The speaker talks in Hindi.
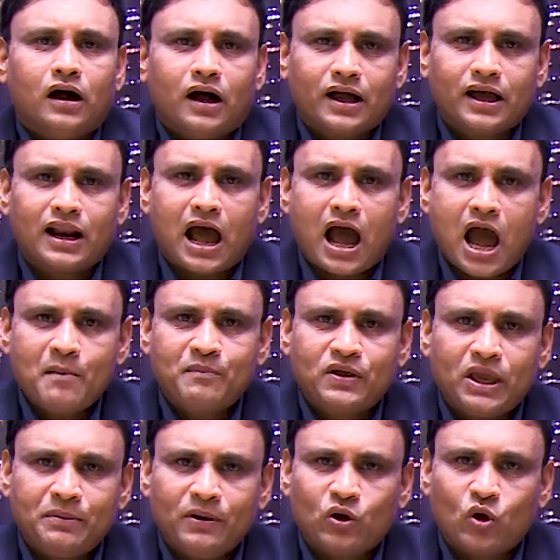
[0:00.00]
अगर
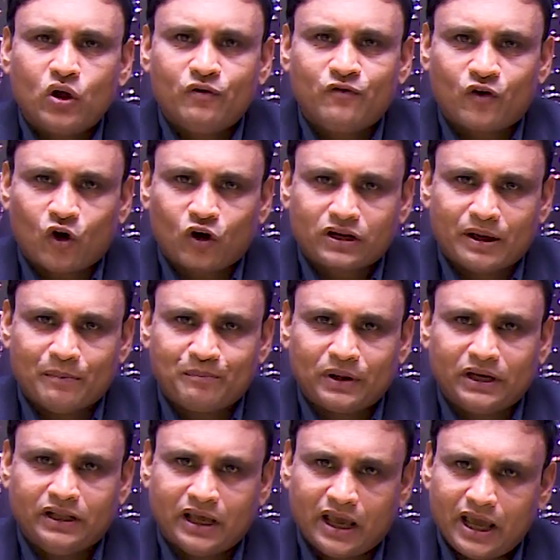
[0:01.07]
आपकी भी कोई फ्रॉड
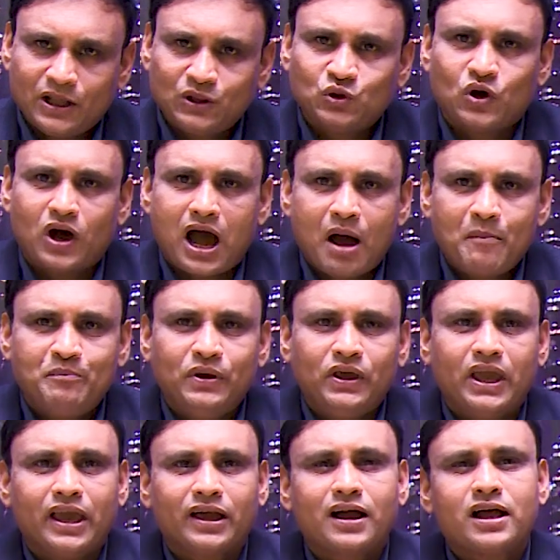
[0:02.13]
कंपनी है तो आप भी
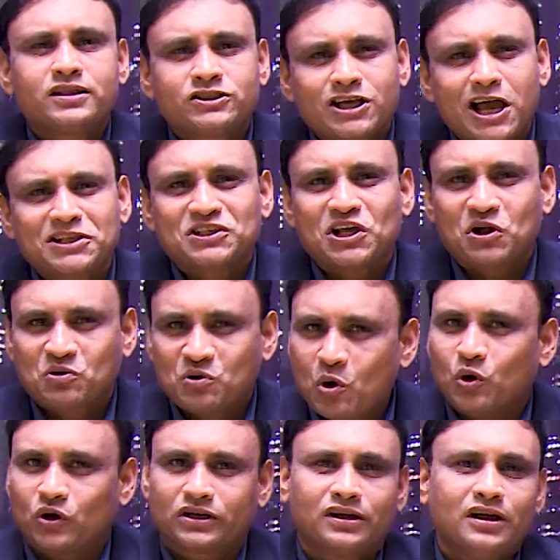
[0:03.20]
एक अच्छा सा
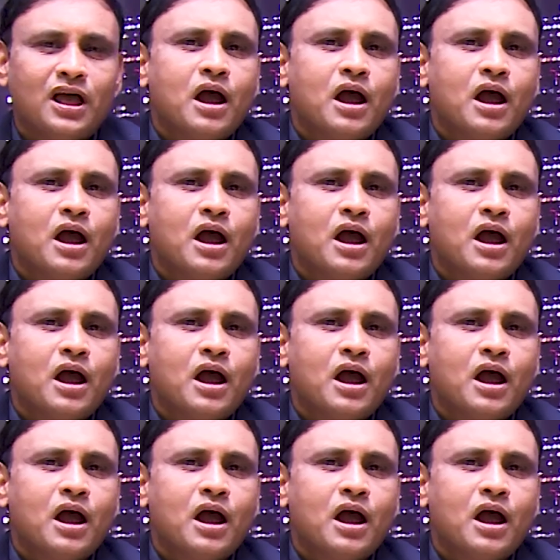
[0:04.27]
कोट